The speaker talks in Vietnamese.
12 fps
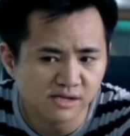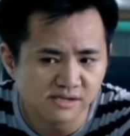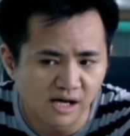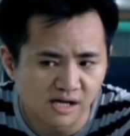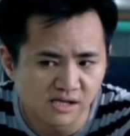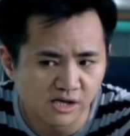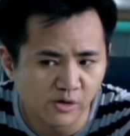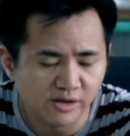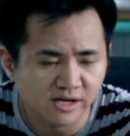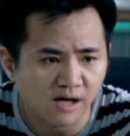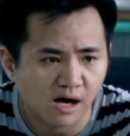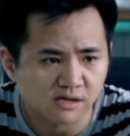Tổng giám đốc công
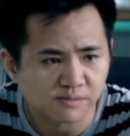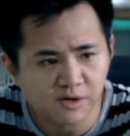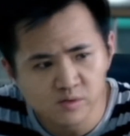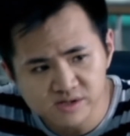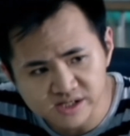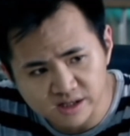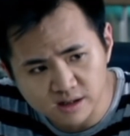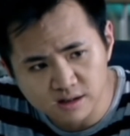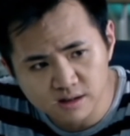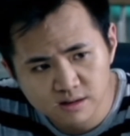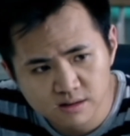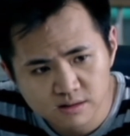ty Thành Phát vẫn còn
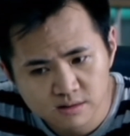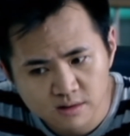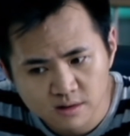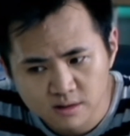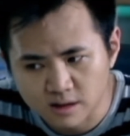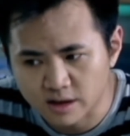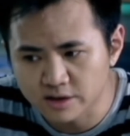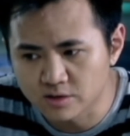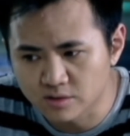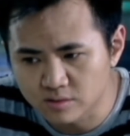nằm bất tỉnh trong bệnh viện.